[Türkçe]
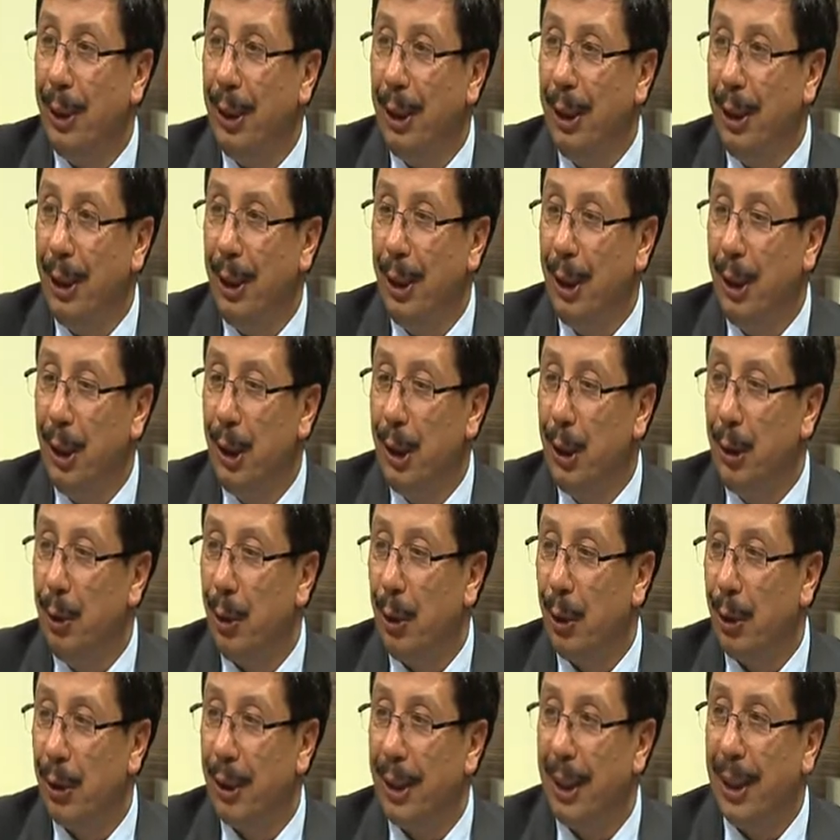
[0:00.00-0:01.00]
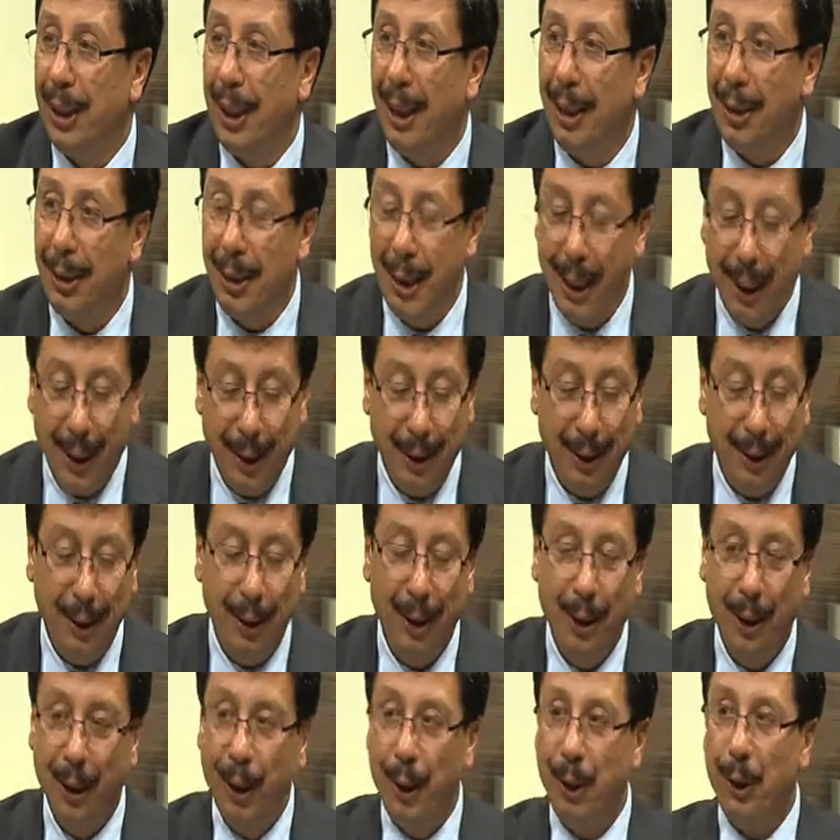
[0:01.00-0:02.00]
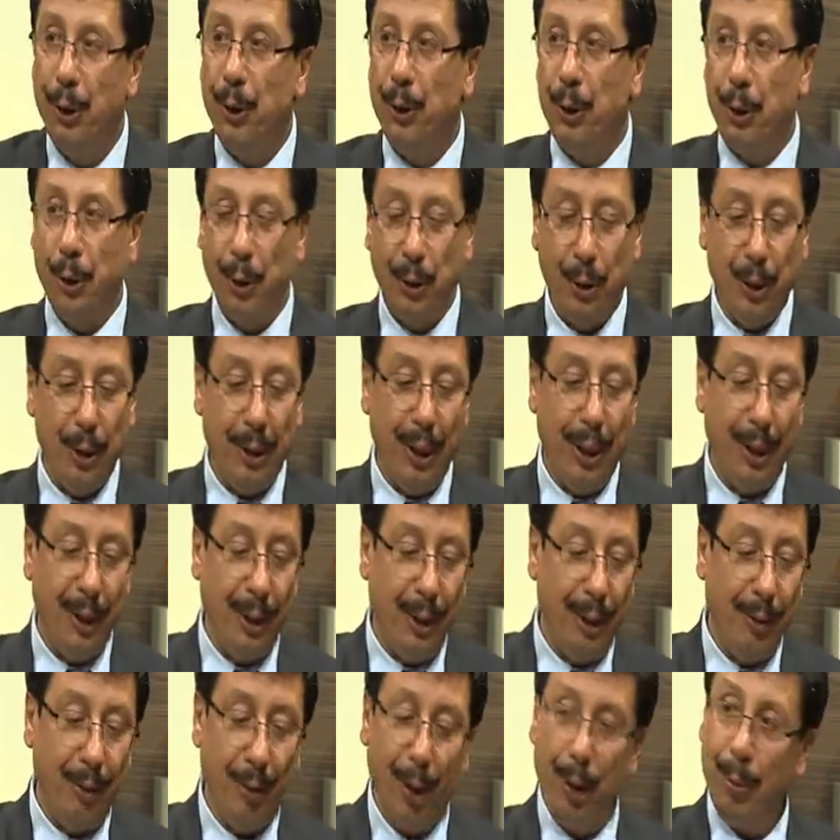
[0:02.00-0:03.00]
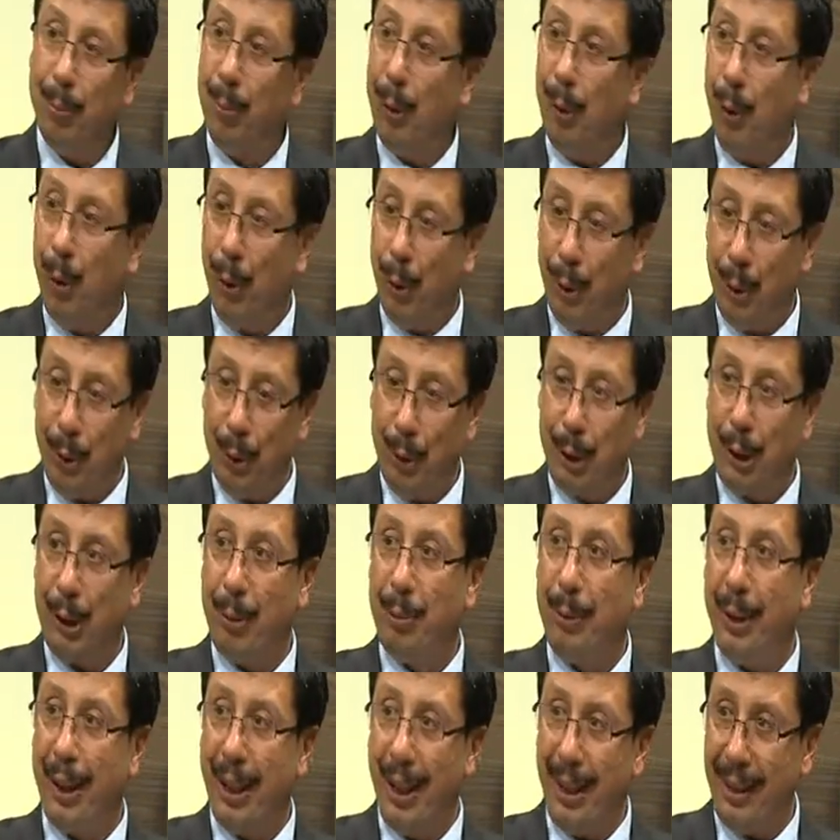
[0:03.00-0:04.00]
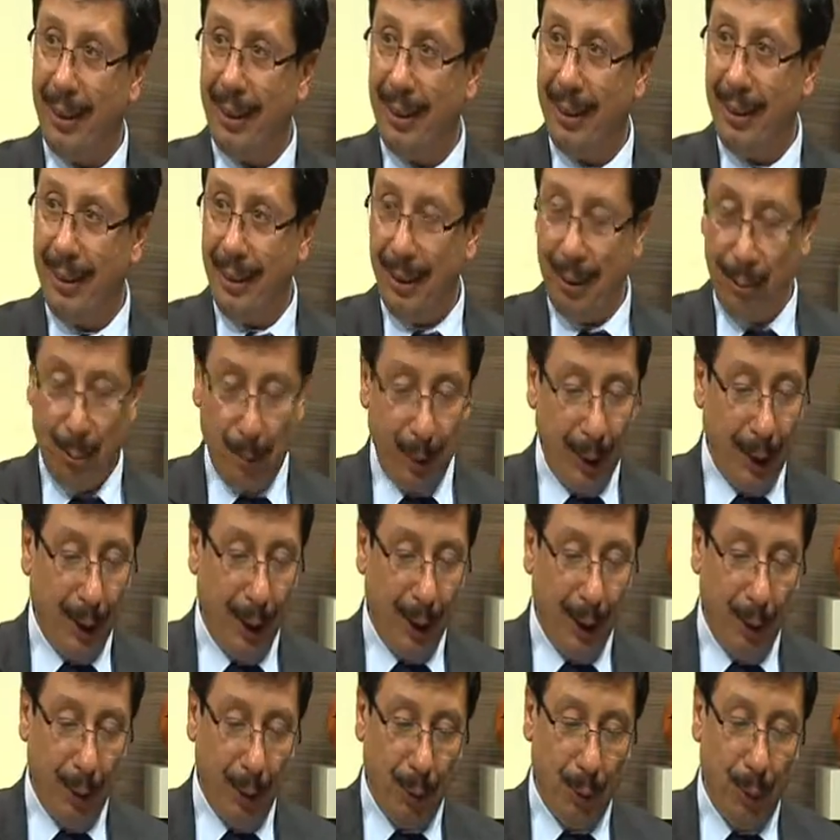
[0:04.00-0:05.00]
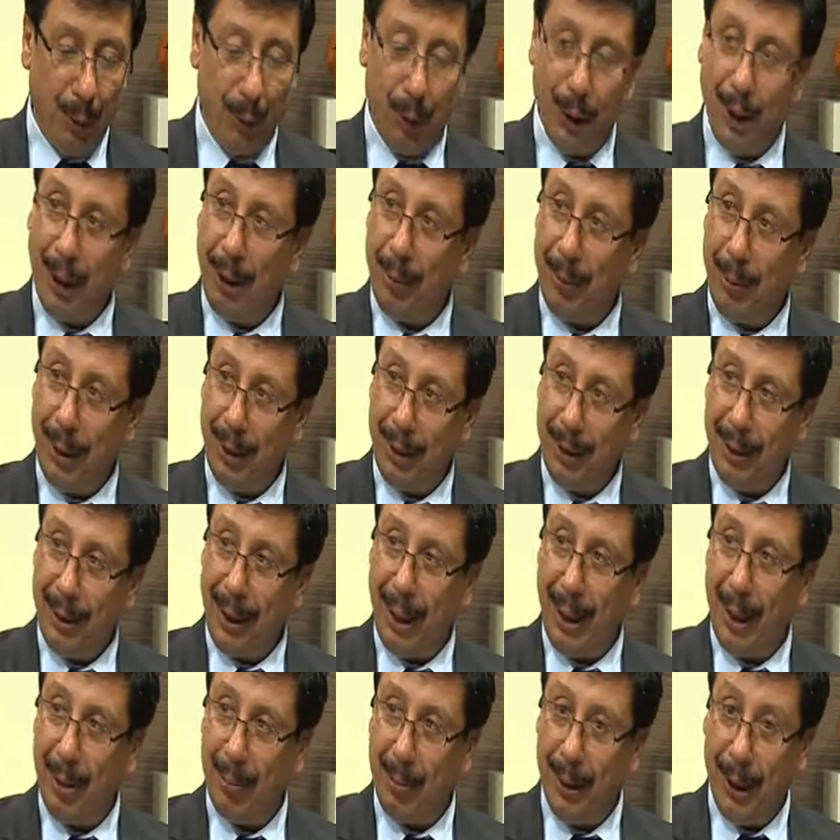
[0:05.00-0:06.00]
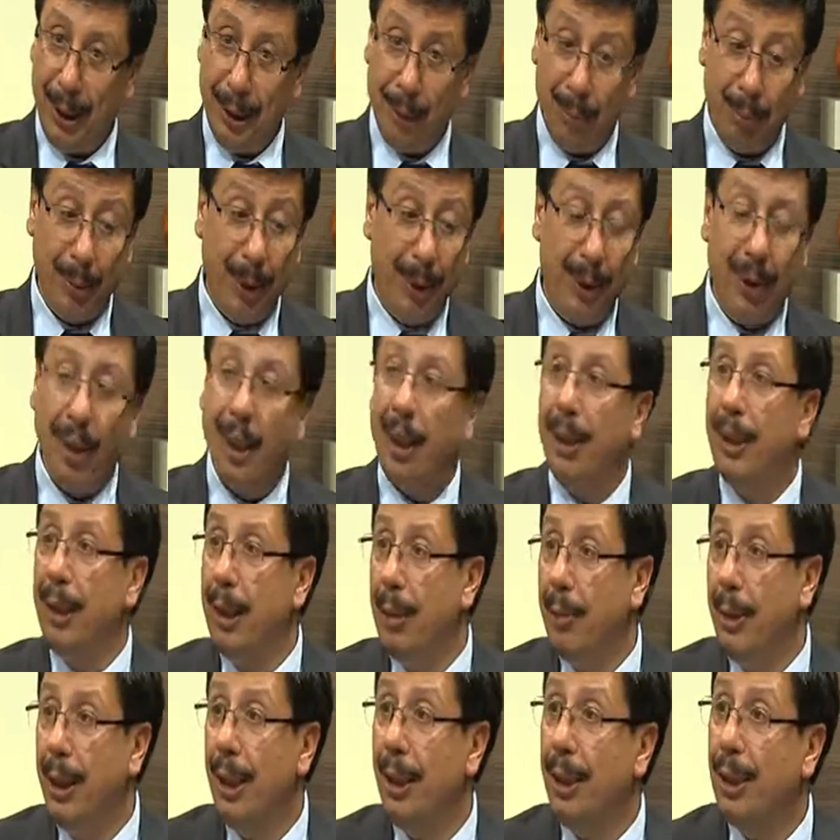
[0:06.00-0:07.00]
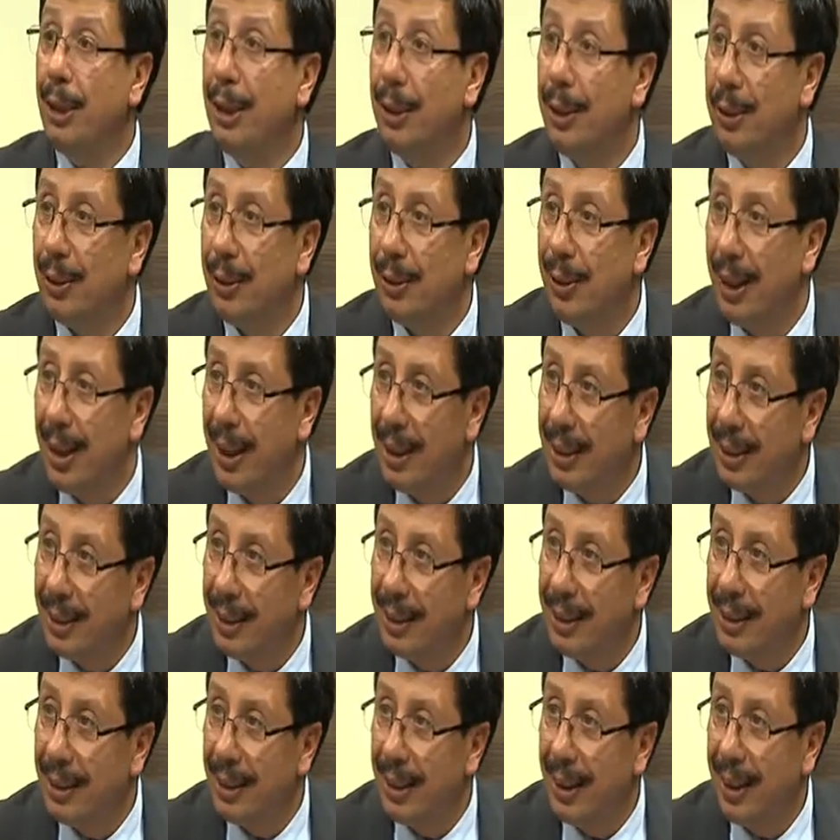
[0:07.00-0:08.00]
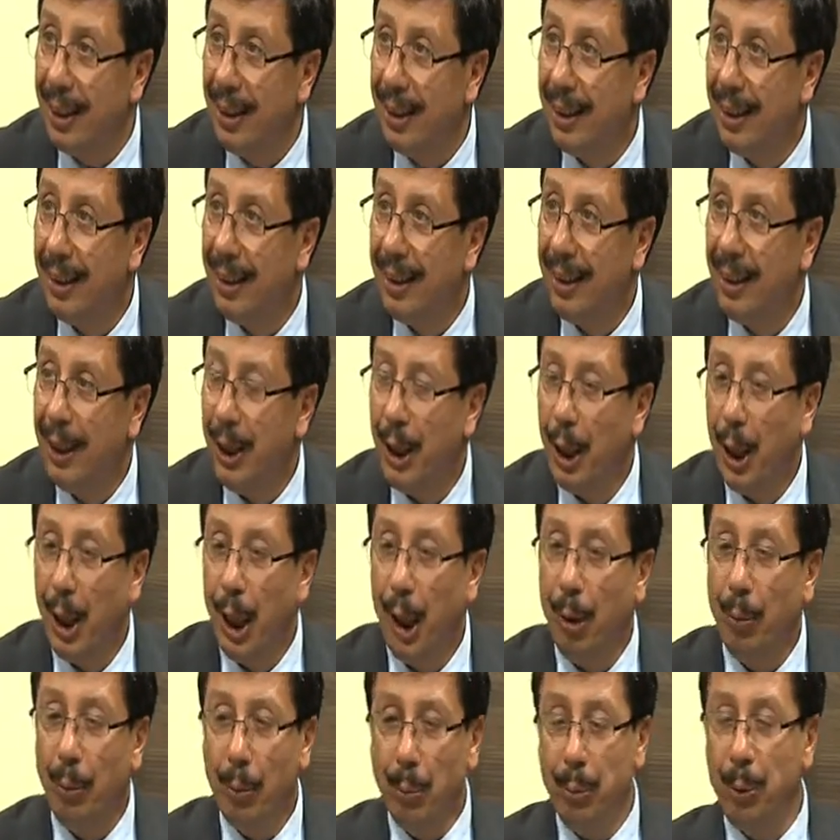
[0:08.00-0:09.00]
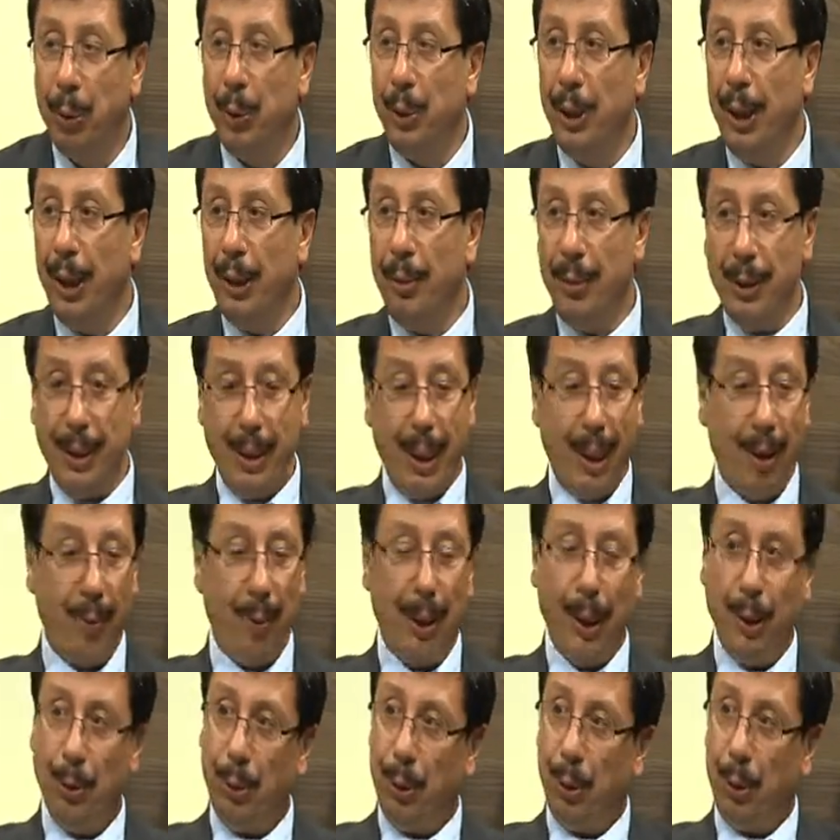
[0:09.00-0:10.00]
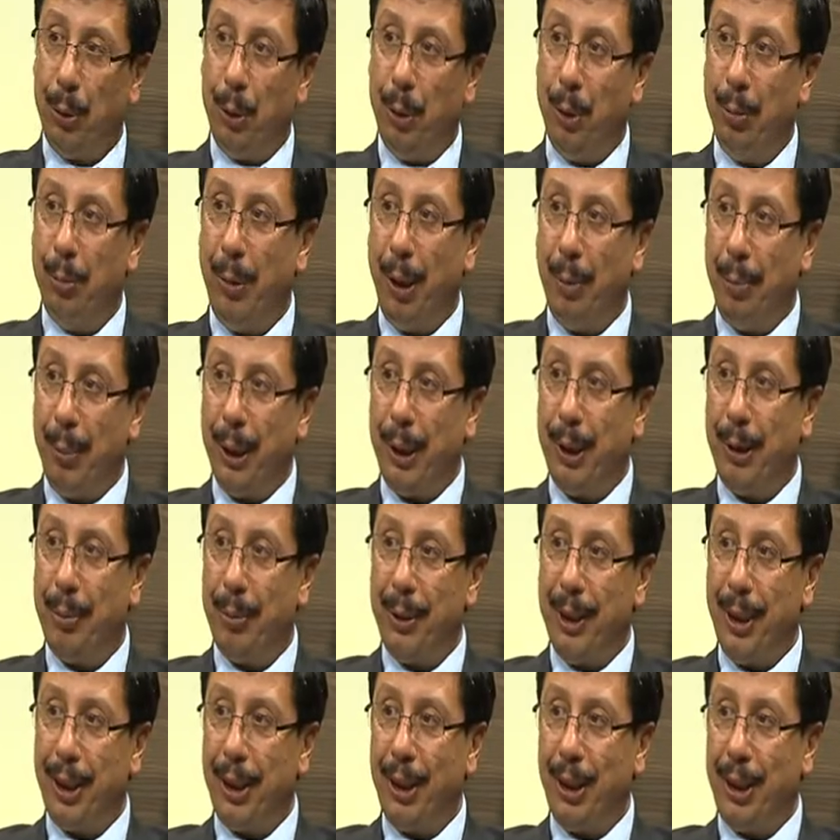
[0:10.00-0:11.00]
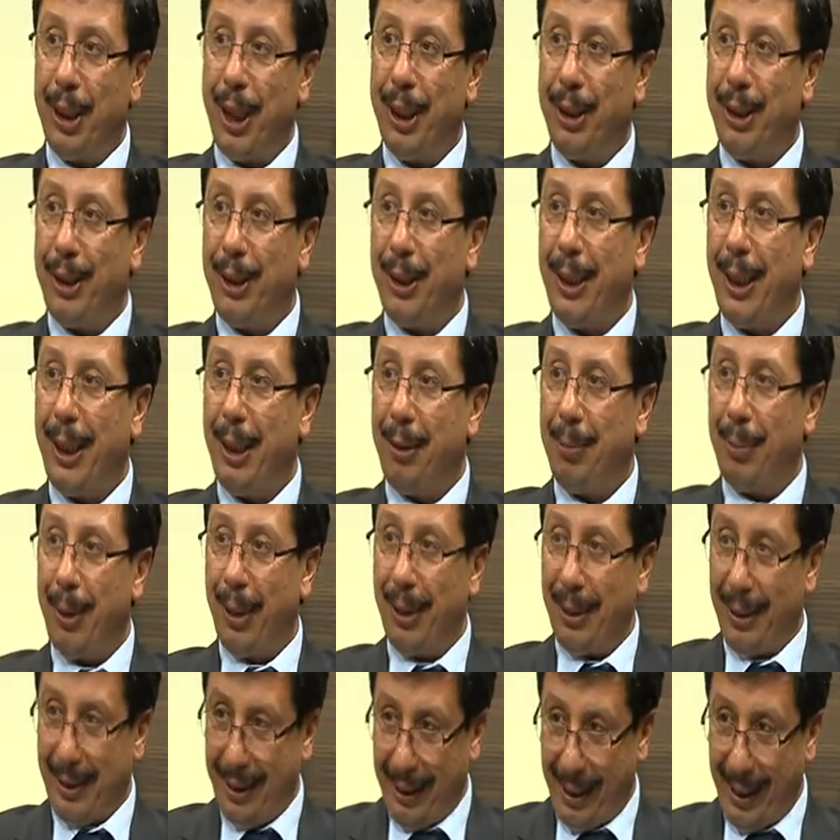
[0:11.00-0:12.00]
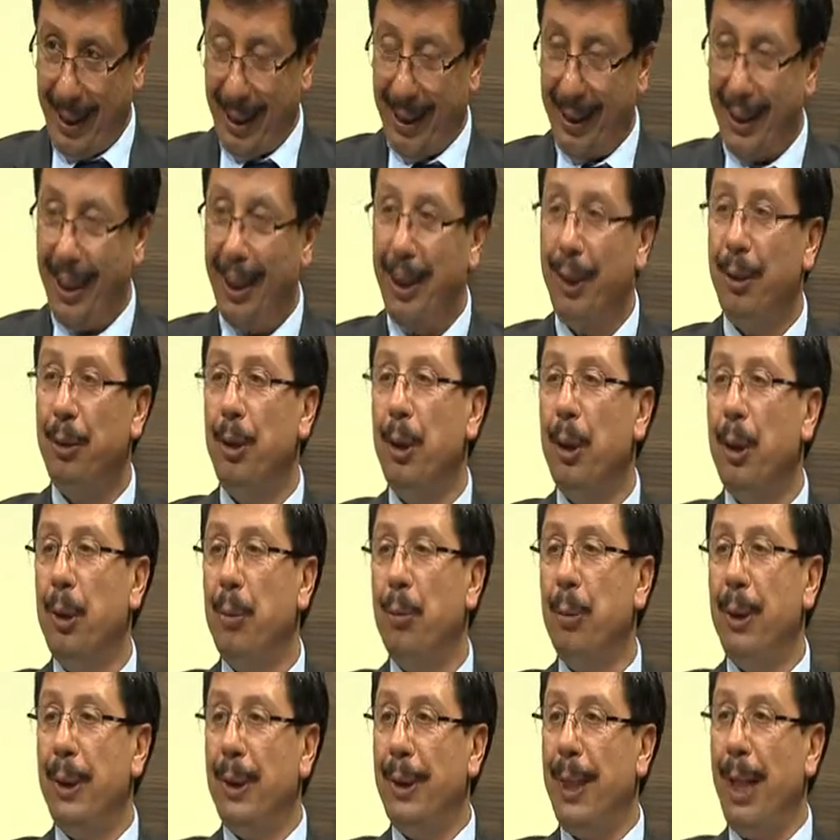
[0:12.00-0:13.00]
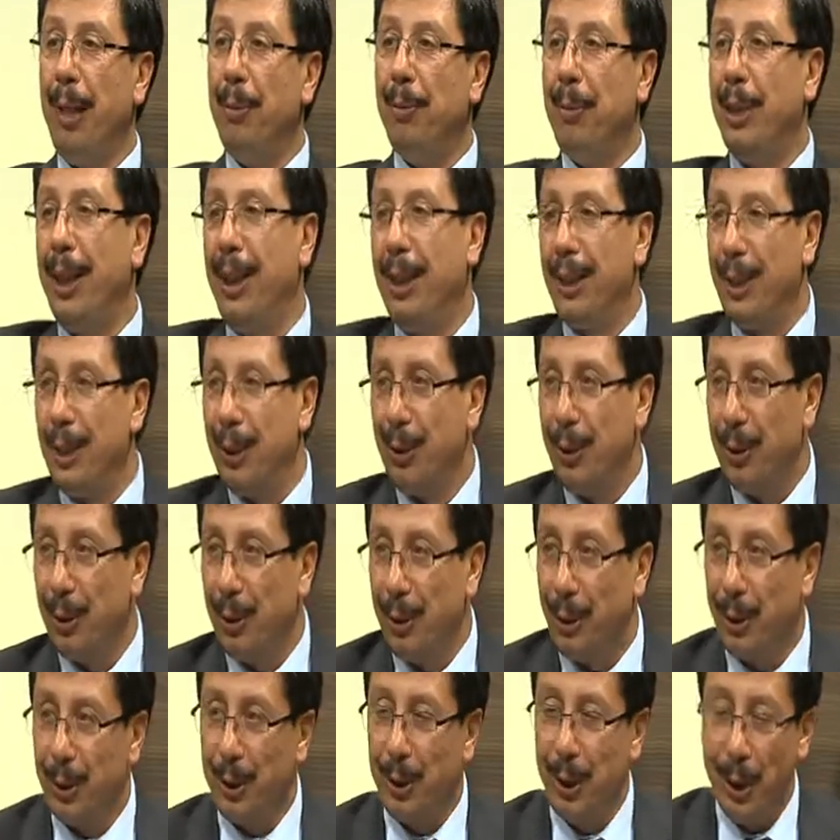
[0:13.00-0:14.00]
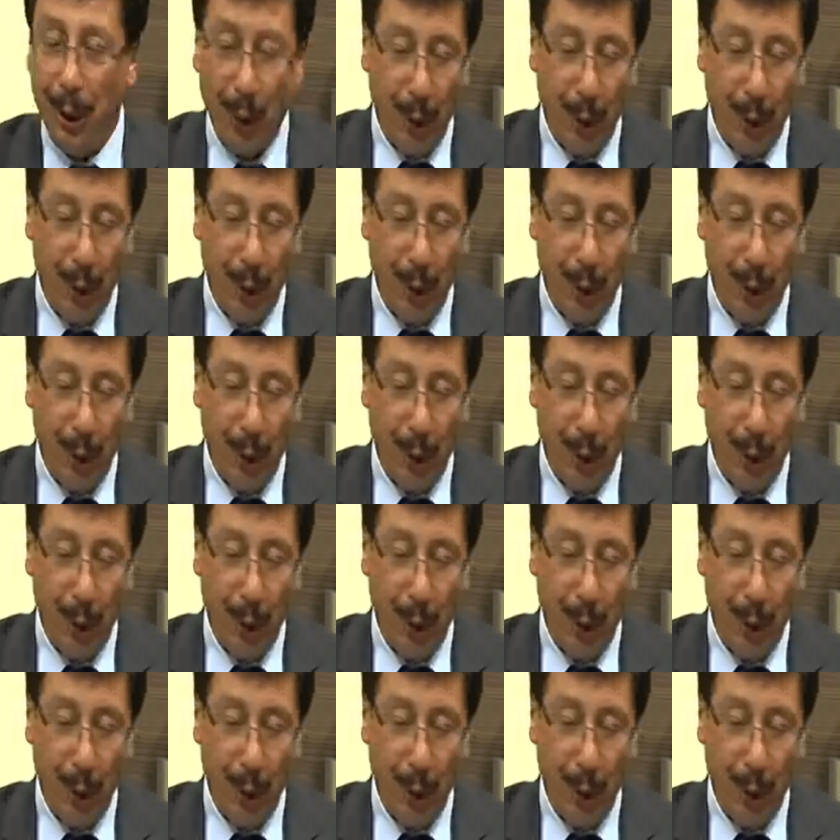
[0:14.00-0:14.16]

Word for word: dediğiniz noktada yani çocuklar devamlı oldukça meraklıdır. Bir şeyleri kurcalamak, tamir etmek, anlamaya çalışıyor aslında. Evet. Ama büyüklerimiz de aman dokunma başımıza icat çıkarmayın evet. derler. Biz tam tersini söylüyoruz.